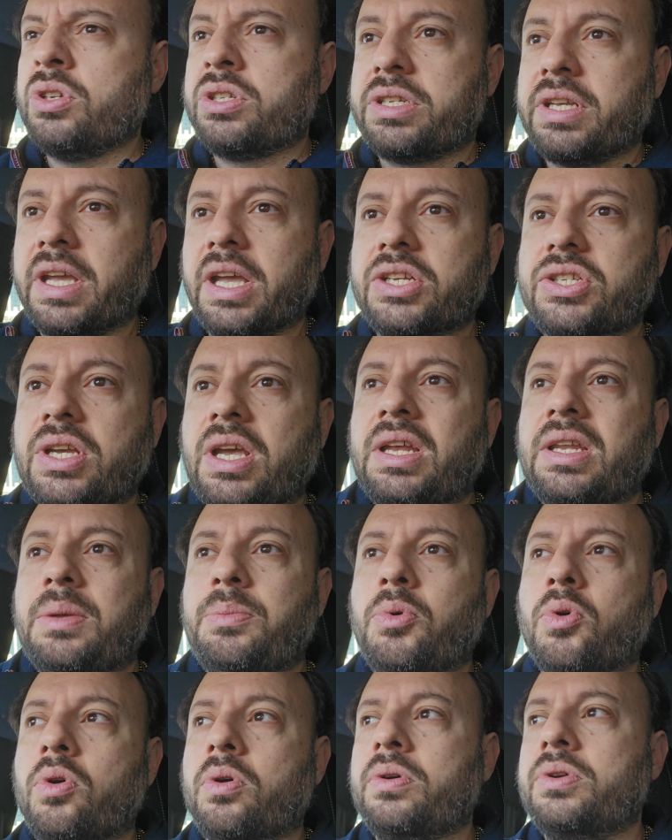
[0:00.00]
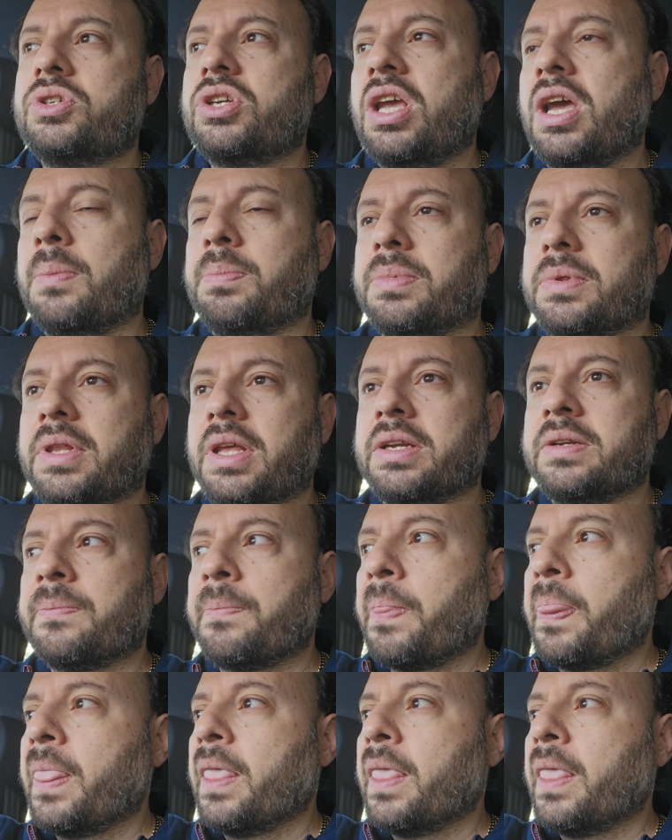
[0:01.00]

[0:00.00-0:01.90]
İşte geçen de bir şey yaptılar.